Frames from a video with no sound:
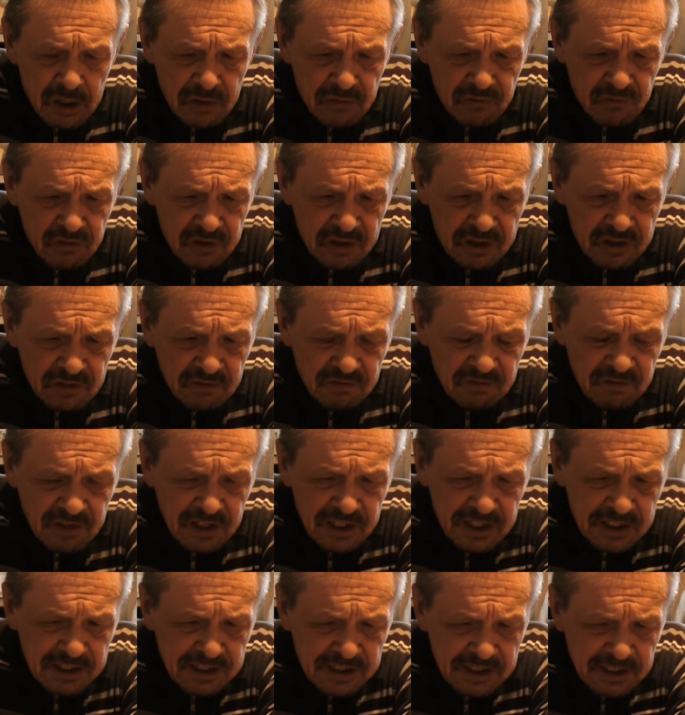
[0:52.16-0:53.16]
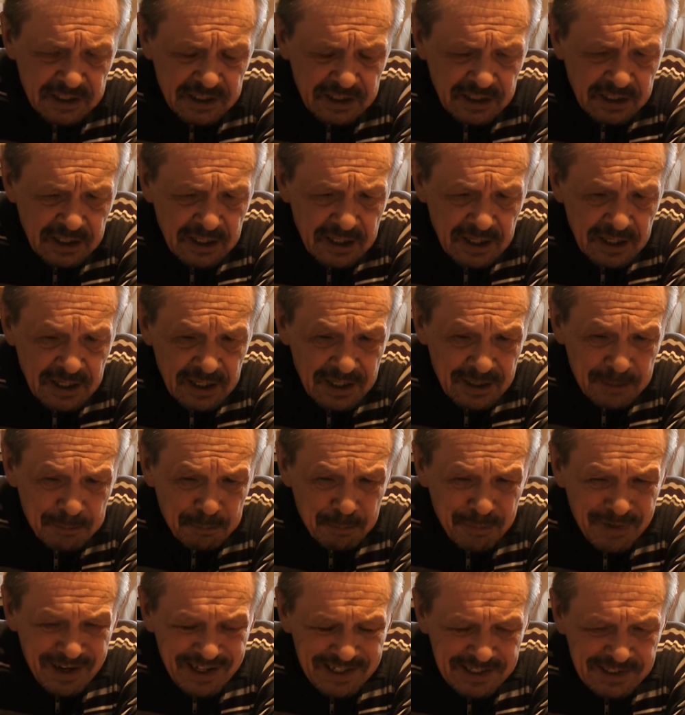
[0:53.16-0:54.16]
Вот в эти
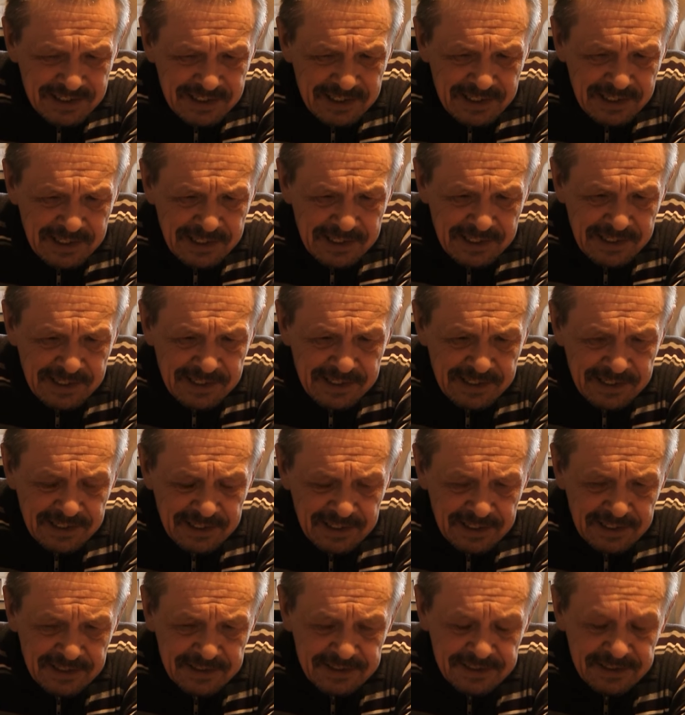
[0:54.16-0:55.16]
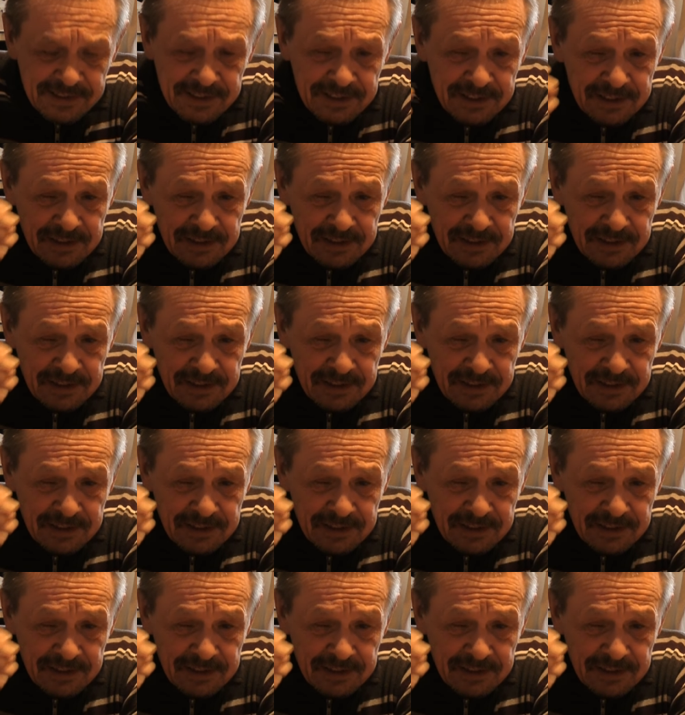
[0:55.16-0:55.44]
последние дни